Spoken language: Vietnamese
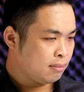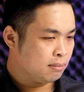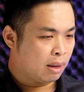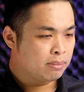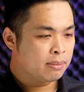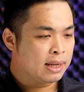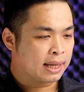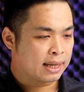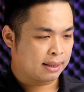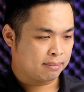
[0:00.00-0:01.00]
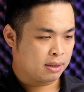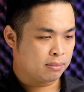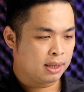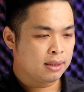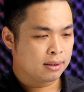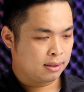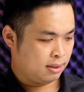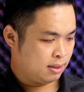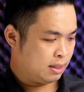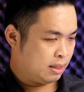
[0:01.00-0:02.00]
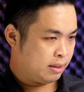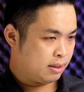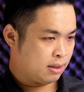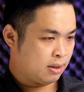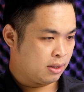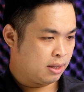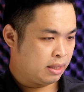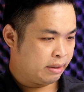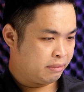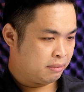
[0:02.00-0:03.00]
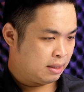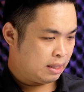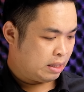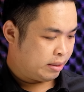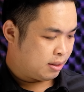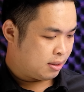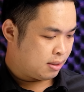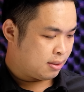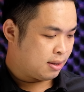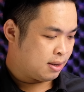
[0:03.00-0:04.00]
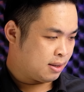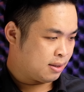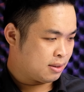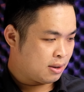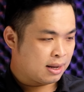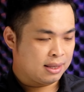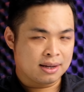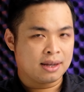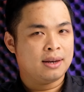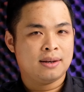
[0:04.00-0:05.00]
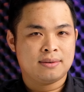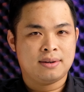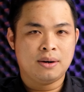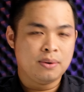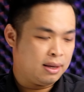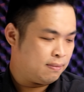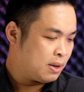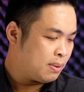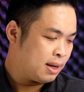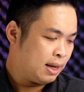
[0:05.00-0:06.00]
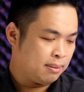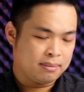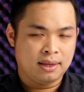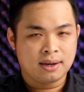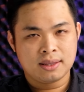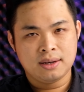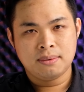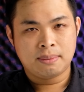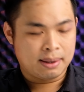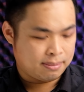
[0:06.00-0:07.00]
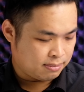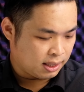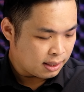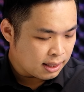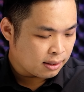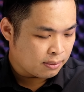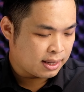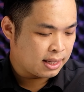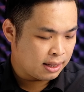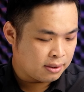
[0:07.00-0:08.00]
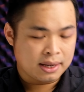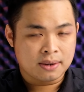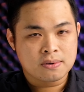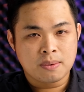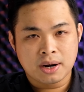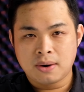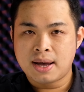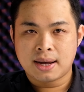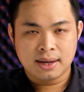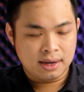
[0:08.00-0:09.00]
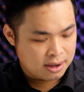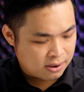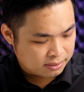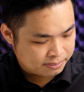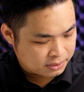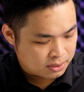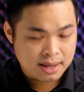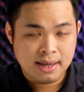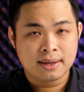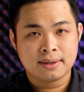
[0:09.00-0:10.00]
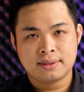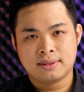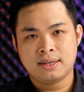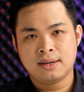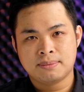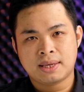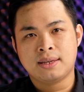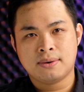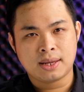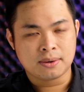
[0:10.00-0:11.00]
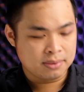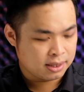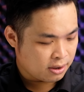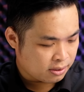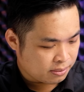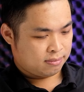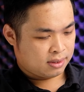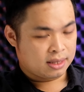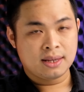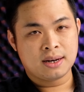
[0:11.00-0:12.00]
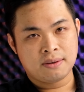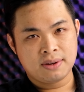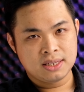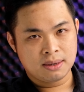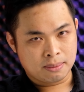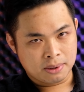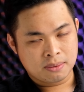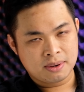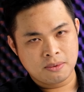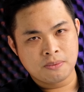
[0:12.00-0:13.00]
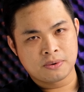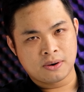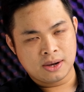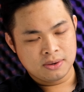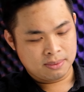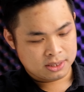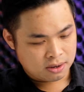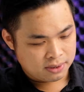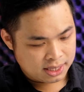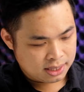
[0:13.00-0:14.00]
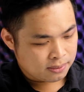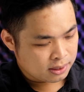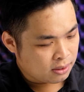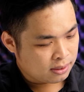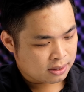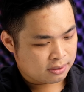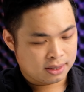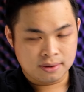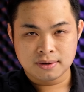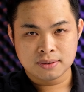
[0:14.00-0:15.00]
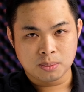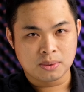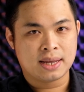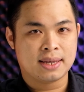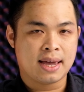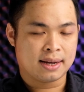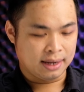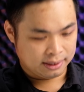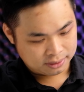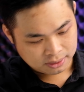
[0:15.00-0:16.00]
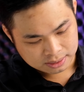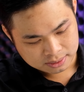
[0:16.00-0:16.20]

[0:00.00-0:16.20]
bấm nó bị lệch cạch mình không thích rồi à, đó là những cái ưu điểm về ngoại hình những cái thứ mà mình thích nhất ngoài ra thì con này cũng có một cái loa khá là ngon cái loa chất lượng âm thanh như con này cũng rất ngon tất nhiên là nó vẫn chưa bằng mấy con macbook pro đâu nhưng mà so với thế giới windows là con này nó thuộc là hàng đỉnh rồi